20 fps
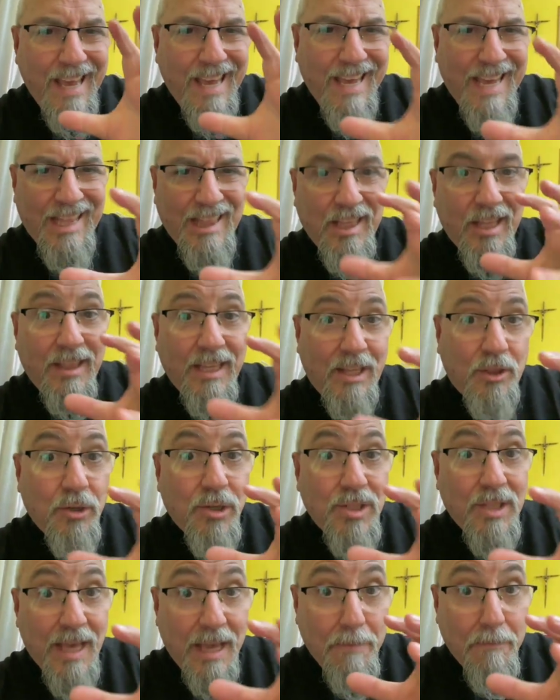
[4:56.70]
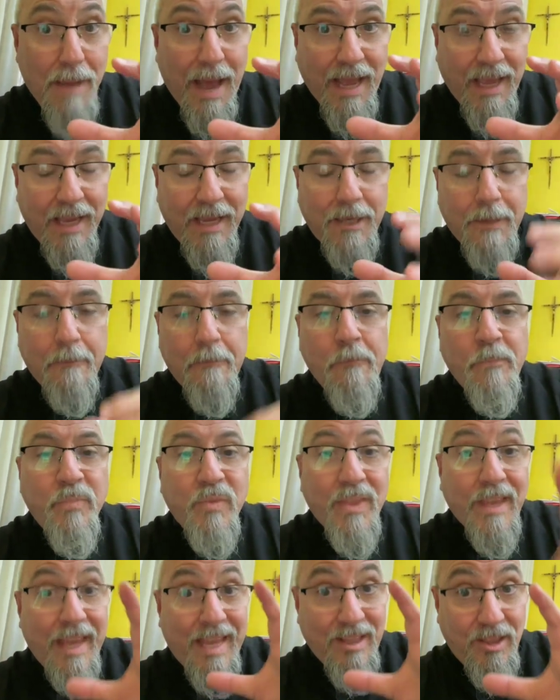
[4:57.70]
Entendiendo esta imagen,
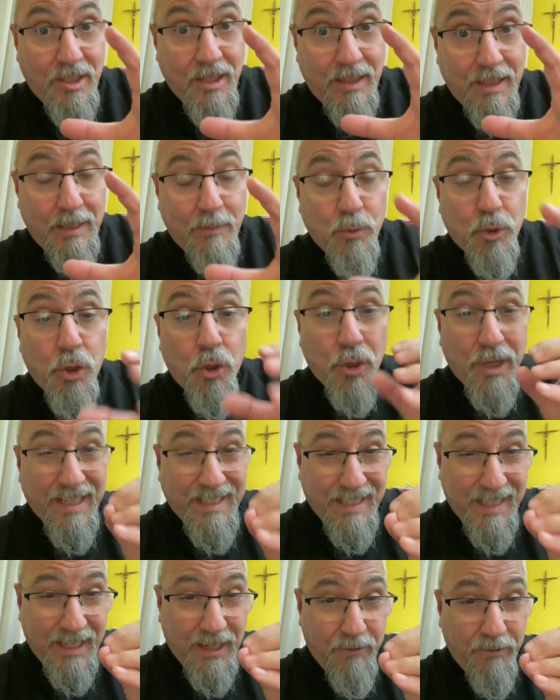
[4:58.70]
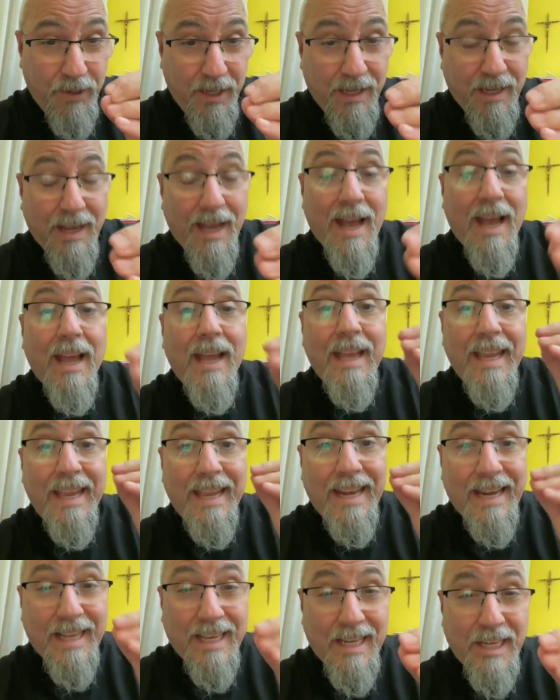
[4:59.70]
entendemos lo que significa
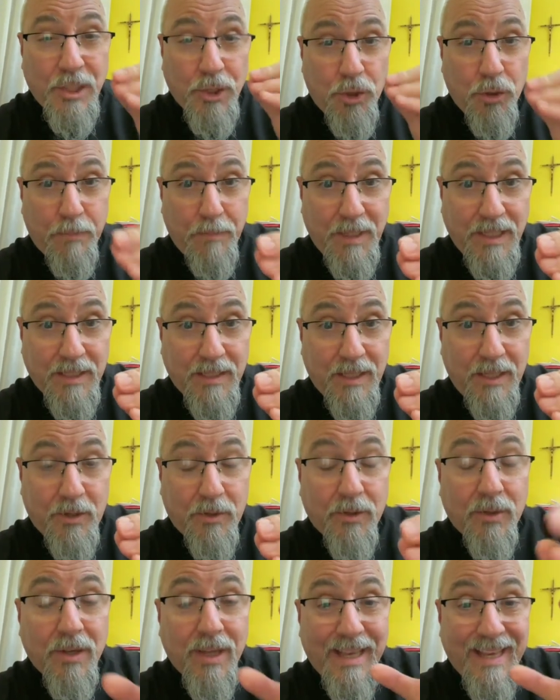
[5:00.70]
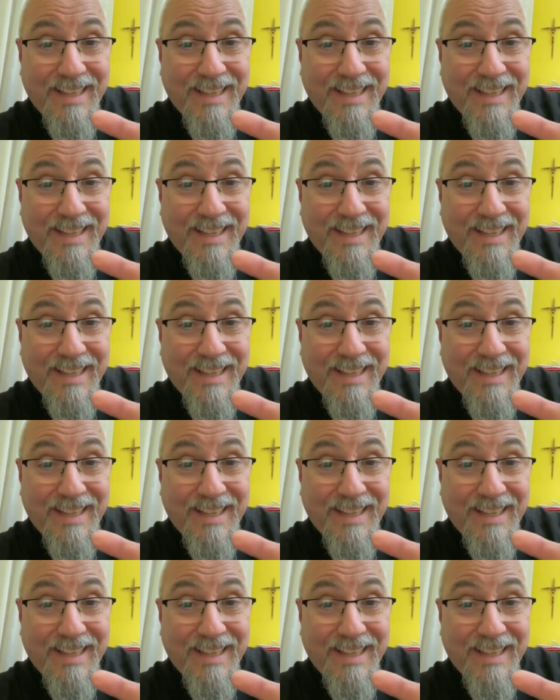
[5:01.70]
el Cristo místico,